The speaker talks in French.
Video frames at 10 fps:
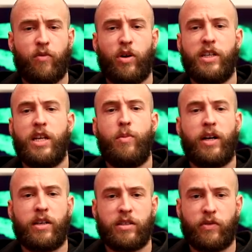Voyez les
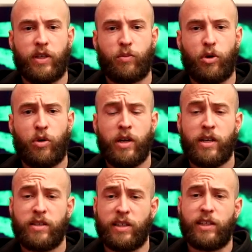magasins de vêtements,
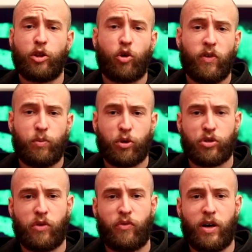c'est
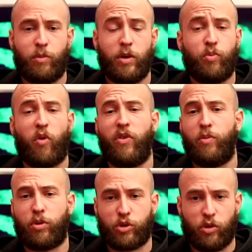80% femmes pour
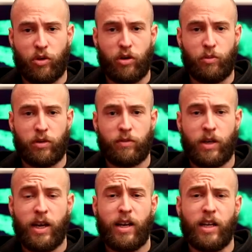20% hommes.
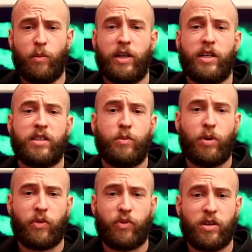Les magasins de
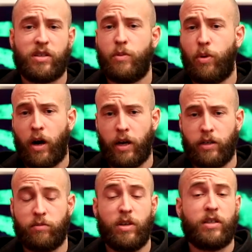parfums, c'est
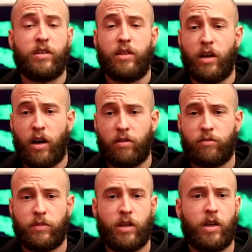pareil, etc.
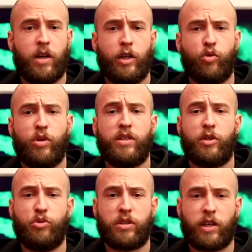Tous les
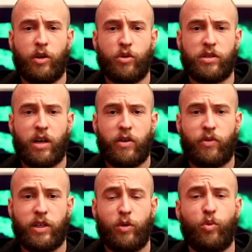industriels le
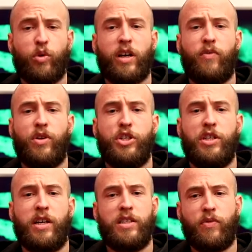savent et ont donc
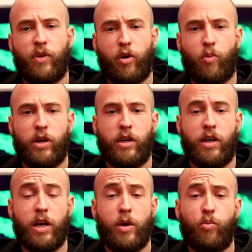réfléchi à différents moyens
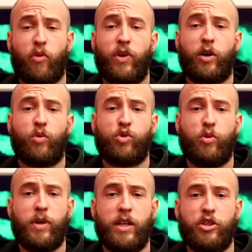pour faire
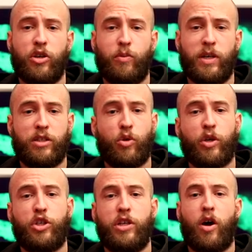consommer les hommes et
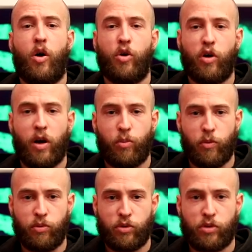s'enrichir encore un
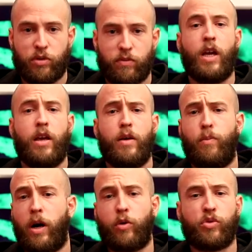peu plus.
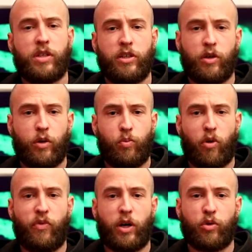Par conséquent,
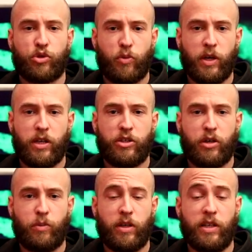pour faire consommer les
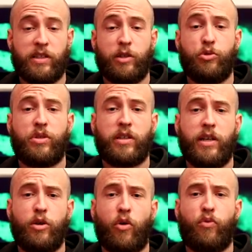hommes, les
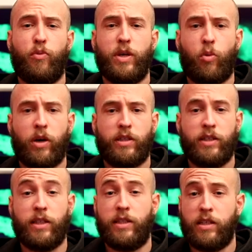industriels leur font miroiter
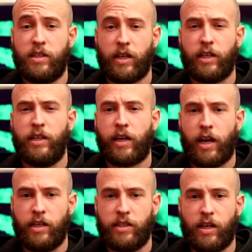des désirs
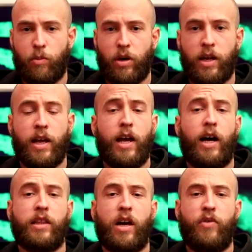irréalisables
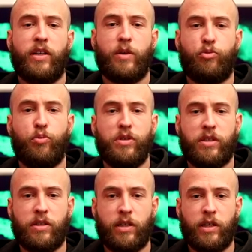à travers des
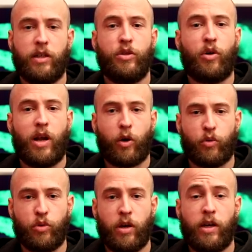publicités dans la
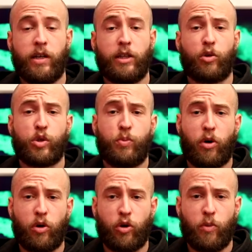rue, les
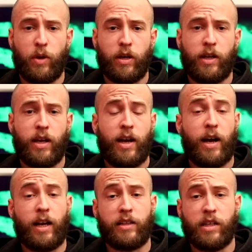transports en commun,
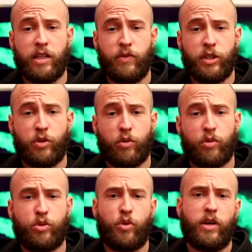à la télévision,
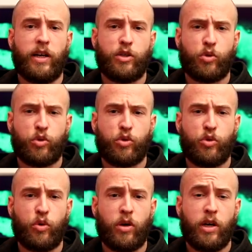sur les réseaux
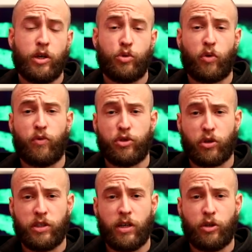sociaux, sur vos
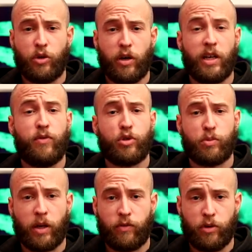ordinateurs et vos
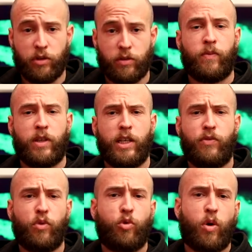smartphones. Ils
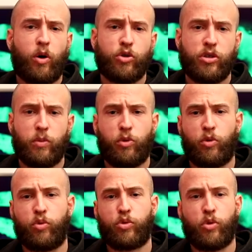font croire aux hommes
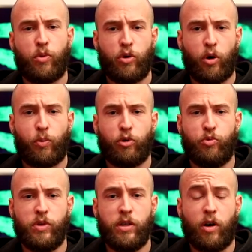qu'en consommant leurs
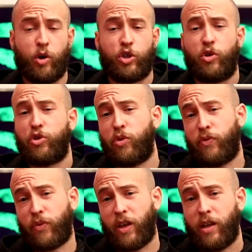produits, en changeant
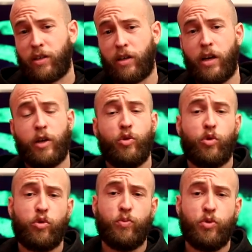de fringues,
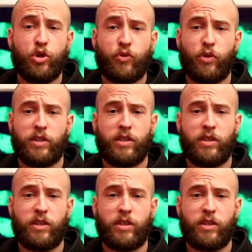de coupe de cheveux,